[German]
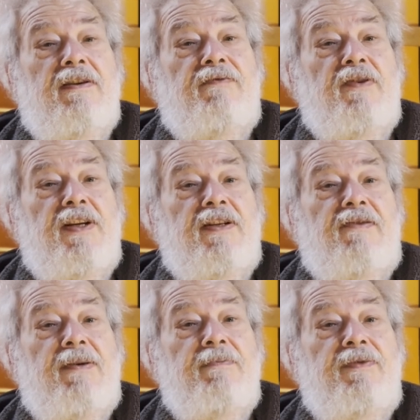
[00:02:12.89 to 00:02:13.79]
von der
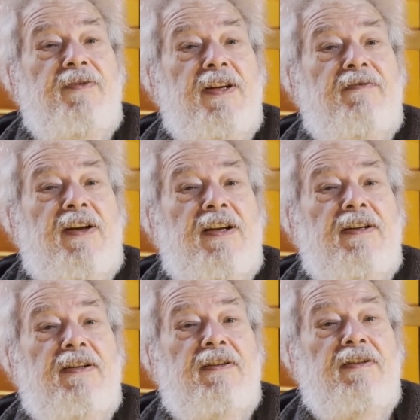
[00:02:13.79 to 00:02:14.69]

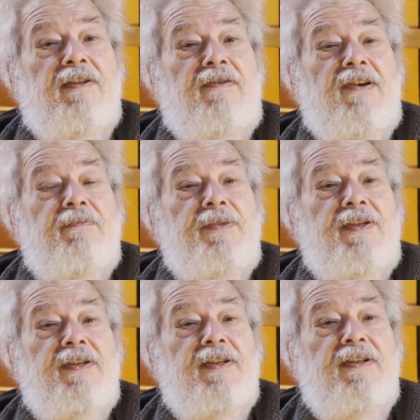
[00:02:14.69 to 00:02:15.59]
Trump-Wiederwahl äh,
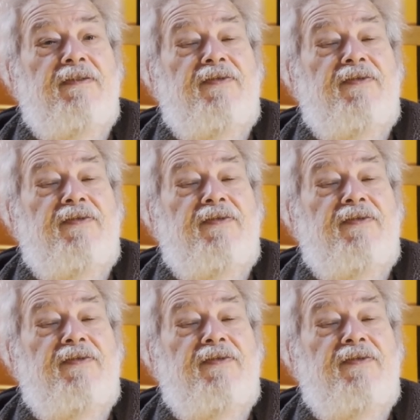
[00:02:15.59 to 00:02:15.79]
Trumps äh,